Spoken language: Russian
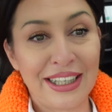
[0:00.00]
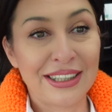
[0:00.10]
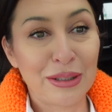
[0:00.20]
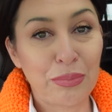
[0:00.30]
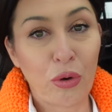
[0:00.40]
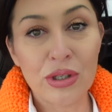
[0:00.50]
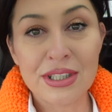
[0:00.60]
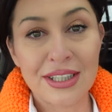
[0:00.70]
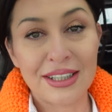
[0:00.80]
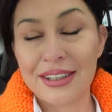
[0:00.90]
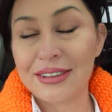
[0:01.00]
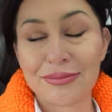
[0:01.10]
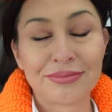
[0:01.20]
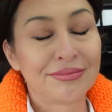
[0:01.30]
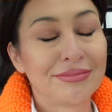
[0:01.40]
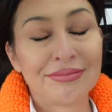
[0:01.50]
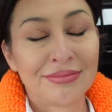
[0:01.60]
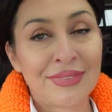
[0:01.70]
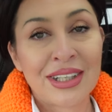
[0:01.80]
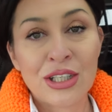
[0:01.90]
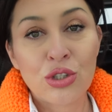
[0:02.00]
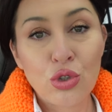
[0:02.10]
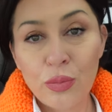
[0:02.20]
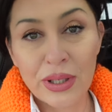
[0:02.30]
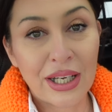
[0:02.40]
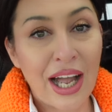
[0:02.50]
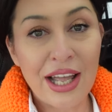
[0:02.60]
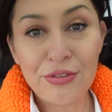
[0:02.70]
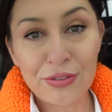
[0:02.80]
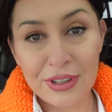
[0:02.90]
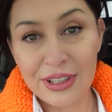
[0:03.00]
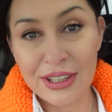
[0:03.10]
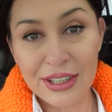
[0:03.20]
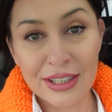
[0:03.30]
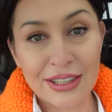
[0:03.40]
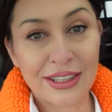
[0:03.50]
Это просто супер кайф и...